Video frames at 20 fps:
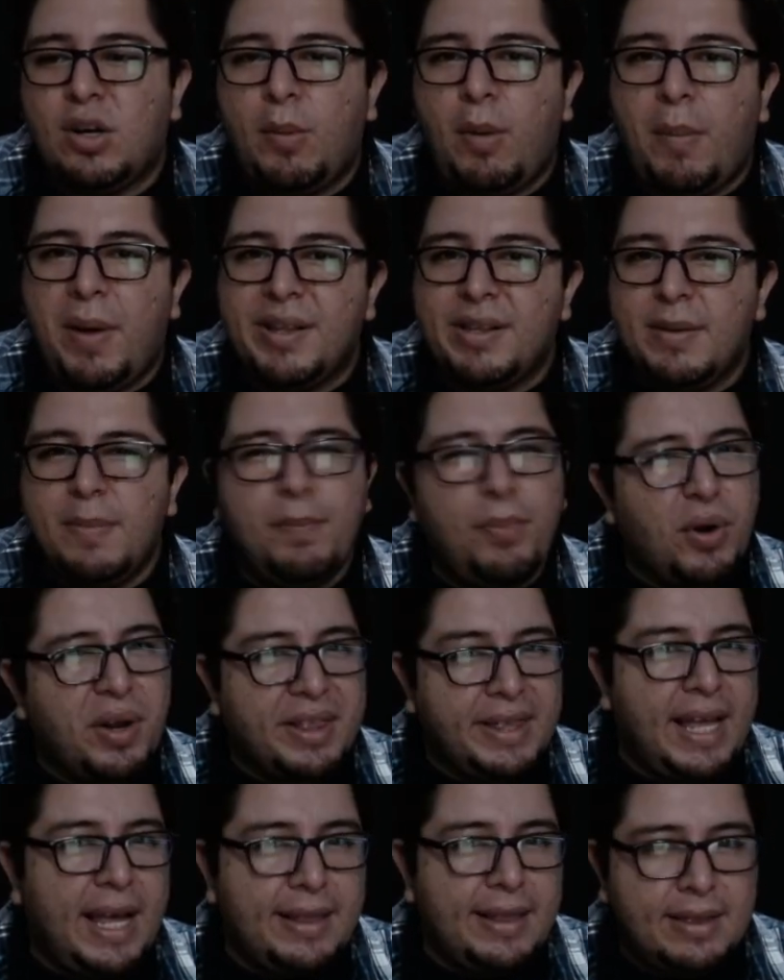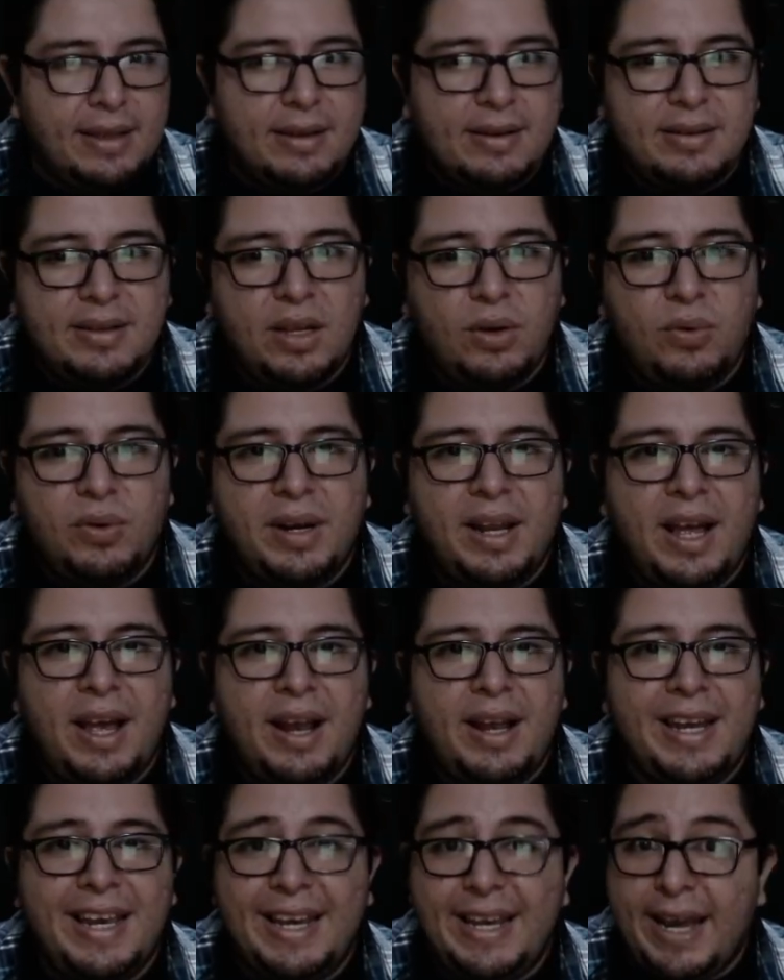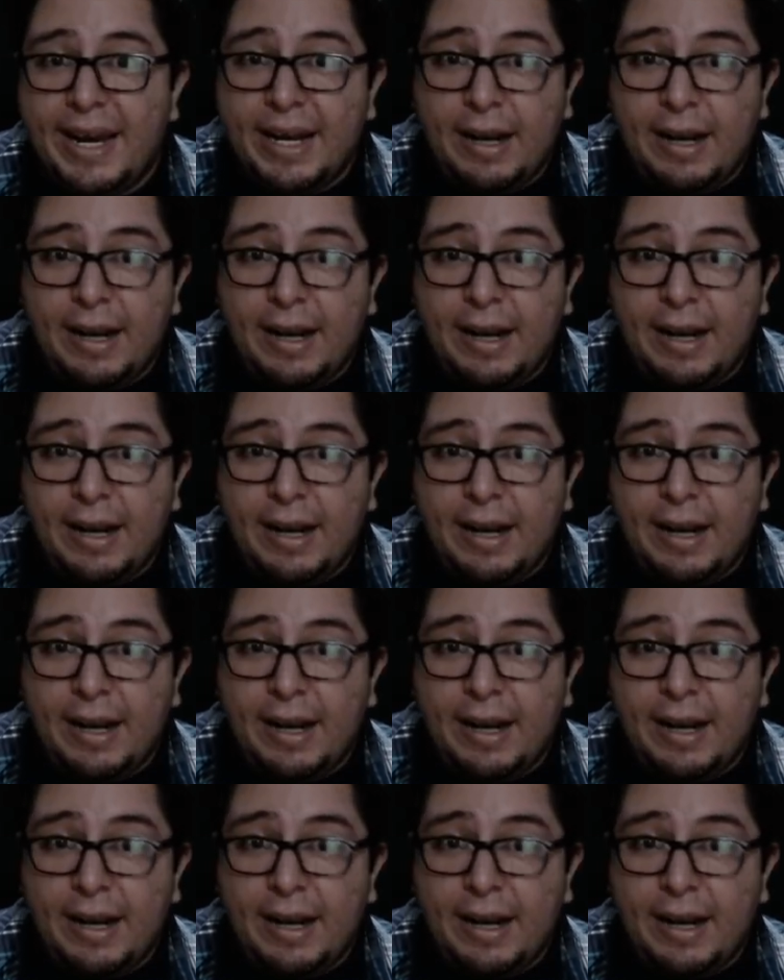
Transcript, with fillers: como más importantes de una línea